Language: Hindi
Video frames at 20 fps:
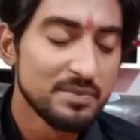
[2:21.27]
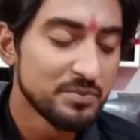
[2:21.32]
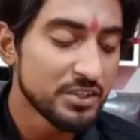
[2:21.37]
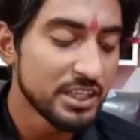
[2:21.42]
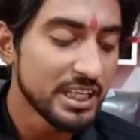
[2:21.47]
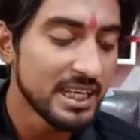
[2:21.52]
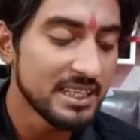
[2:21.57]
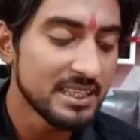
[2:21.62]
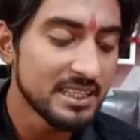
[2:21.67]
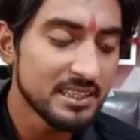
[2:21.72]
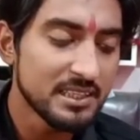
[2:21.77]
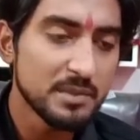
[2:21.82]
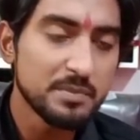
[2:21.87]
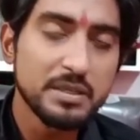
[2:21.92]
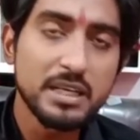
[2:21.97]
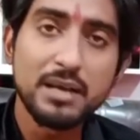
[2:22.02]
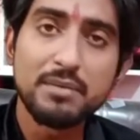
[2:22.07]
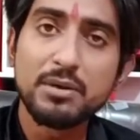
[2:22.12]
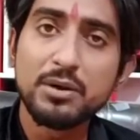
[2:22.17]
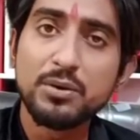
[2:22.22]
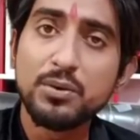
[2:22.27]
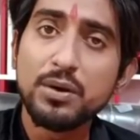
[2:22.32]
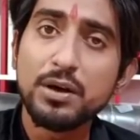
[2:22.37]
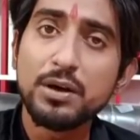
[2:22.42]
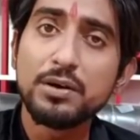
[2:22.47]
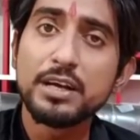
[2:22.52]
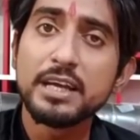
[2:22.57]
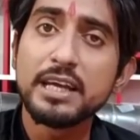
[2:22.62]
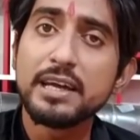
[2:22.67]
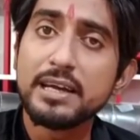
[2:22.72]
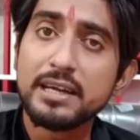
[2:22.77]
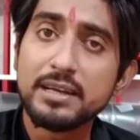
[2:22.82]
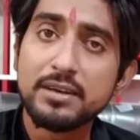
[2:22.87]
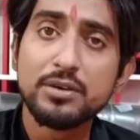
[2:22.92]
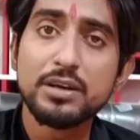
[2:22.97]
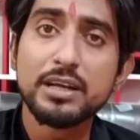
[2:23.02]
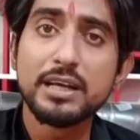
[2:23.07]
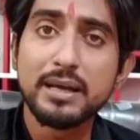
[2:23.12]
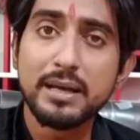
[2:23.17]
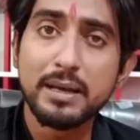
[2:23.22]
तो एक हज़ार सब्सक्राइबर हुए होंगे
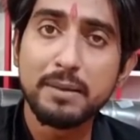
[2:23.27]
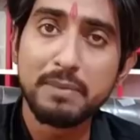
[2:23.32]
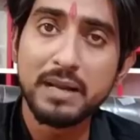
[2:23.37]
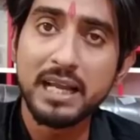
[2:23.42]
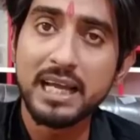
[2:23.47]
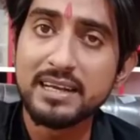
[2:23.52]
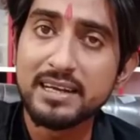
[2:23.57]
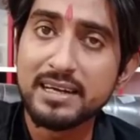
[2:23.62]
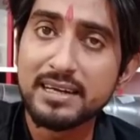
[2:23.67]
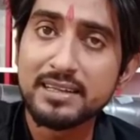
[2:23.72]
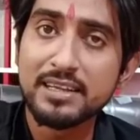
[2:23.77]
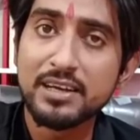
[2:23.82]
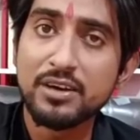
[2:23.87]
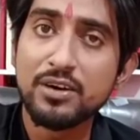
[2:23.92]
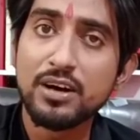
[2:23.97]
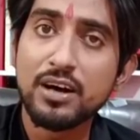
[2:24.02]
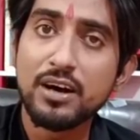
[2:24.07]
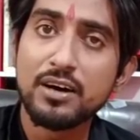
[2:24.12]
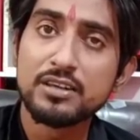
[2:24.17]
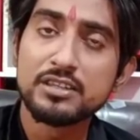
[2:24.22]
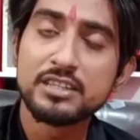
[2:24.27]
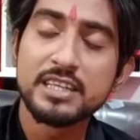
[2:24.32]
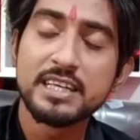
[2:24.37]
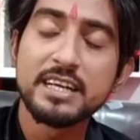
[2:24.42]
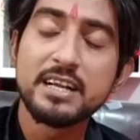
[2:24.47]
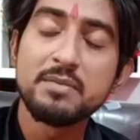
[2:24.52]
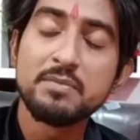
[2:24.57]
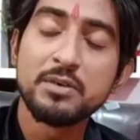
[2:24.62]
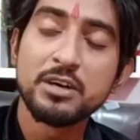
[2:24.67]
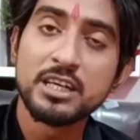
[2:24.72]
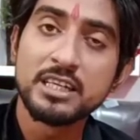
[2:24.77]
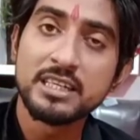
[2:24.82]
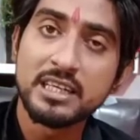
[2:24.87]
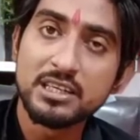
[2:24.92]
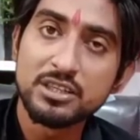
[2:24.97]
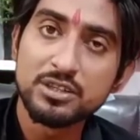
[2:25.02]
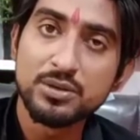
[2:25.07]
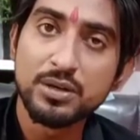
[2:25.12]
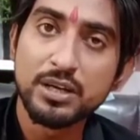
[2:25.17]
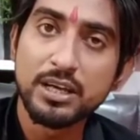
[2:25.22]
इन्होंने अप्लाई कर दिया होगा और चैनल
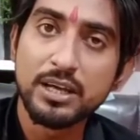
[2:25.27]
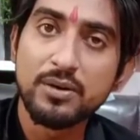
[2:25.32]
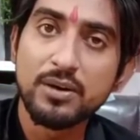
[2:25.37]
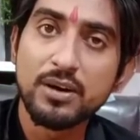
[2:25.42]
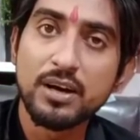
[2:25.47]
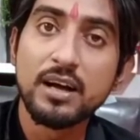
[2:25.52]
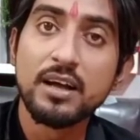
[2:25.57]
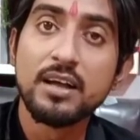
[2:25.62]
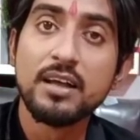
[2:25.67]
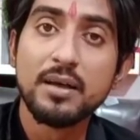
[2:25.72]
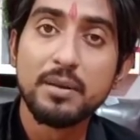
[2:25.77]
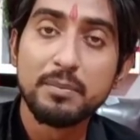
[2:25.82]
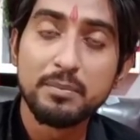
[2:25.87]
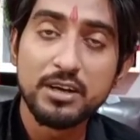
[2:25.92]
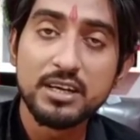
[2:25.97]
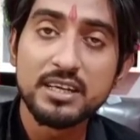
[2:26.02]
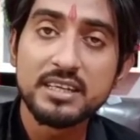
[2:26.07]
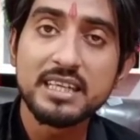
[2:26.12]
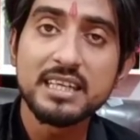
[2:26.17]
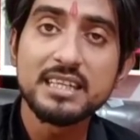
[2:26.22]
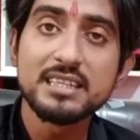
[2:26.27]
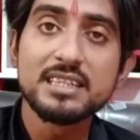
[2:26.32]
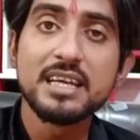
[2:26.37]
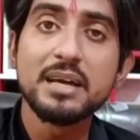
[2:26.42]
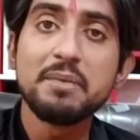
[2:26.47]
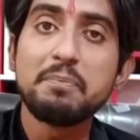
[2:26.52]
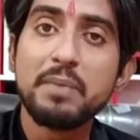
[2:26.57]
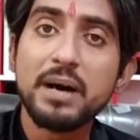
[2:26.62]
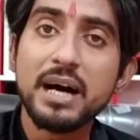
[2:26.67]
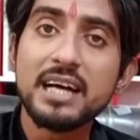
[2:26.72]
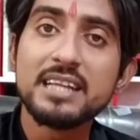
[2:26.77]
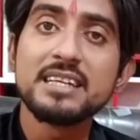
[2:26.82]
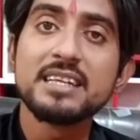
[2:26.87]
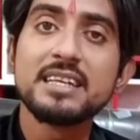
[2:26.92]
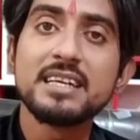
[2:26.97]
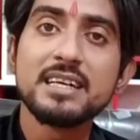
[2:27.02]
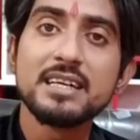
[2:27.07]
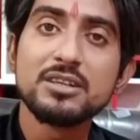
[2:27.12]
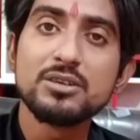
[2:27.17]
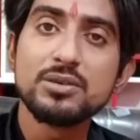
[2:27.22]
मोनेटाइज हो गया होगा मोनेटाइज के बाद
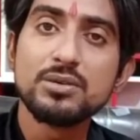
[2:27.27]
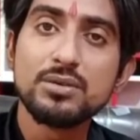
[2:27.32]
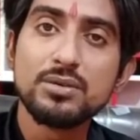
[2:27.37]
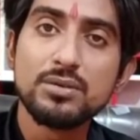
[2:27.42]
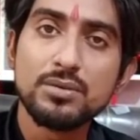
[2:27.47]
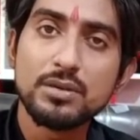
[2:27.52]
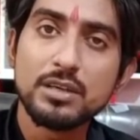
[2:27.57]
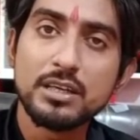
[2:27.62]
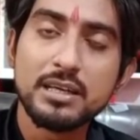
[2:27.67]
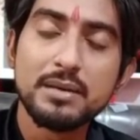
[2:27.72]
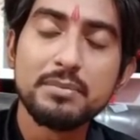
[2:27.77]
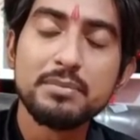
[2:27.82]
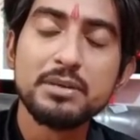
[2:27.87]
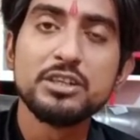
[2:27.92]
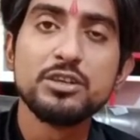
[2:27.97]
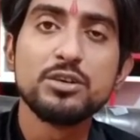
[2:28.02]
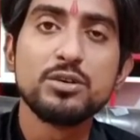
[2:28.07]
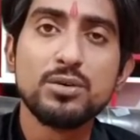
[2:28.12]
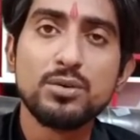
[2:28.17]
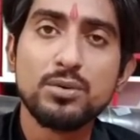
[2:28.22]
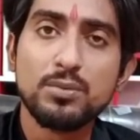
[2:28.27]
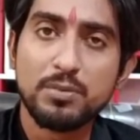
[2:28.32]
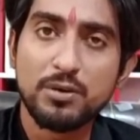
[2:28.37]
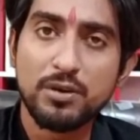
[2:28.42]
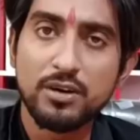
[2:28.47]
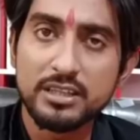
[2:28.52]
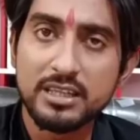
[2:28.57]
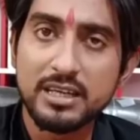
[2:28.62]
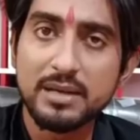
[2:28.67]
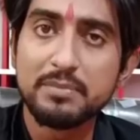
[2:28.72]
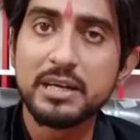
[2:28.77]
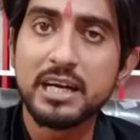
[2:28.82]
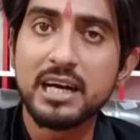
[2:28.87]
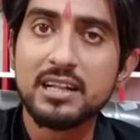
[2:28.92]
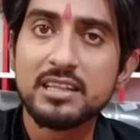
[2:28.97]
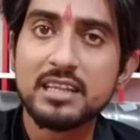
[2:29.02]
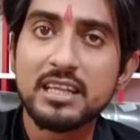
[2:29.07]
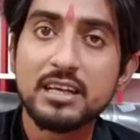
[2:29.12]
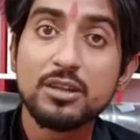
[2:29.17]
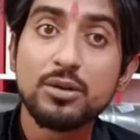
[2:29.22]
इनके जो ये वीडियो बहुत कम
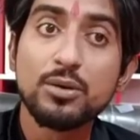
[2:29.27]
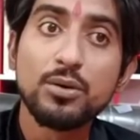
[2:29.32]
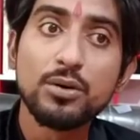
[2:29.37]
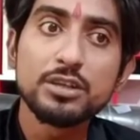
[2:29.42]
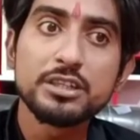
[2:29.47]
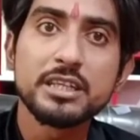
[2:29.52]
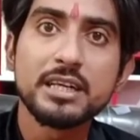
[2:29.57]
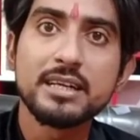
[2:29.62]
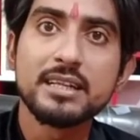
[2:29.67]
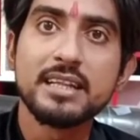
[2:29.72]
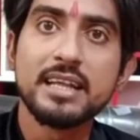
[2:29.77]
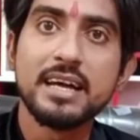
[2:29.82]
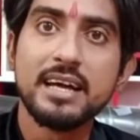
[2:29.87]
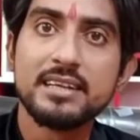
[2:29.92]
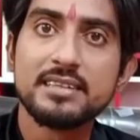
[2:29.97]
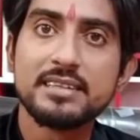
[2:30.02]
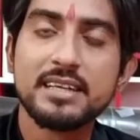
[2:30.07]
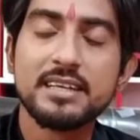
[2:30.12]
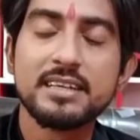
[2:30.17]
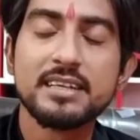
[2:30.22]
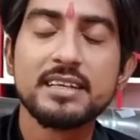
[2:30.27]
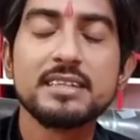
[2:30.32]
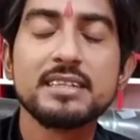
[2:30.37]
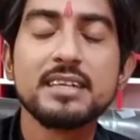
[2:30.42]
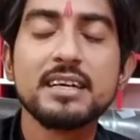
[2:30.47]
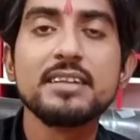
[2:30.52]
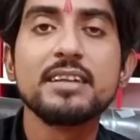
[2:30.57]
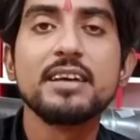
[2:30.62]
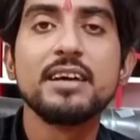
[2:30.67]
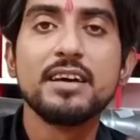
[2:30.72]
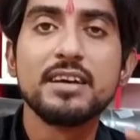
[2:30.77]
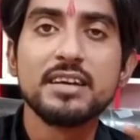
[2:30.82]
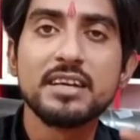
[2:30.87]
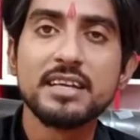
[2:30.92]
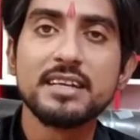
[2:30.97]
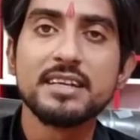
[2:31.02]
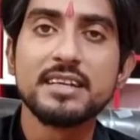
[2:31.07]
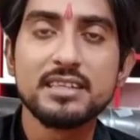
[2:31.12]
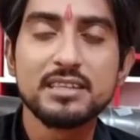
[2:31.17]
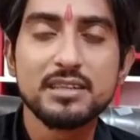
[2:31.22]
डालते हैं हो सकता है ऐसा इनके साथ कि
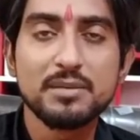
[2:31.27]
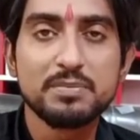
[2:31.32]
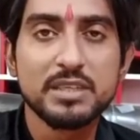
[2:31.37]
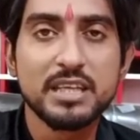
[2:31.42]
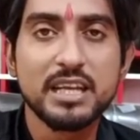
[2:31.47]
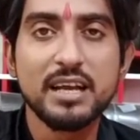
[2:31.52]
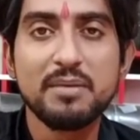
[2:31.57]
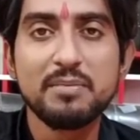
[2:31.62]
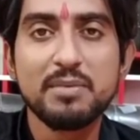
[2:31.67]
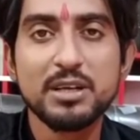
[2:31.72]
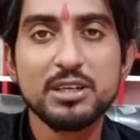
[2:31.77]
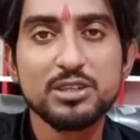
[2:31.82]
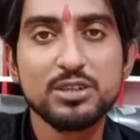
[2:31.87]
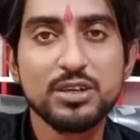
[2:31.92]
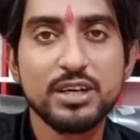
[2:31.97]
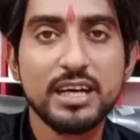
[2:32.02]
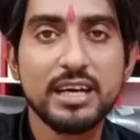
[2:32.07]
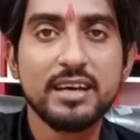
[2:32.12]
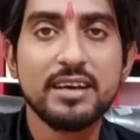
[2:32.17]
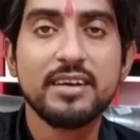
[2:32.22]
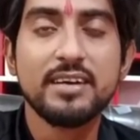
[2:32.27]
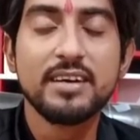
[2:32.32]
इनके सब्सक्राइबर जो है